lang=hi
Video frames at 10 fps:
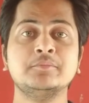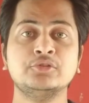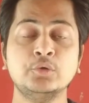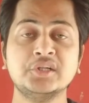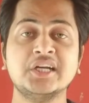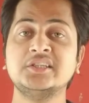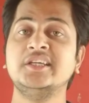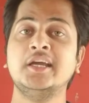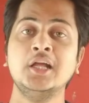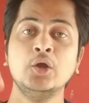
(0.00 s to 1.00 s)
सूट करती
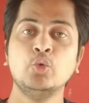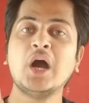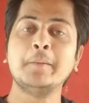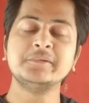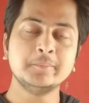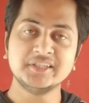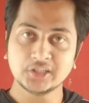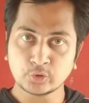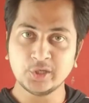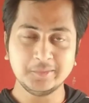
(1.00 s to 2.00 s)
है वो आपसे
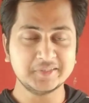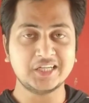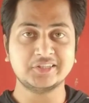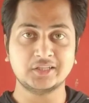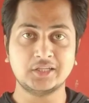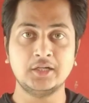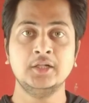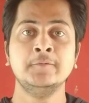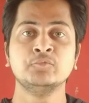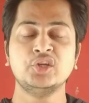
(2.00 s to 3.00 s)
बेहतर कोई नहीं बता सकता
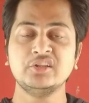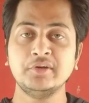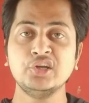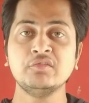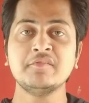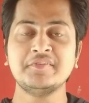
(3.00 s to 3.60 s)
तो इस वीडियो में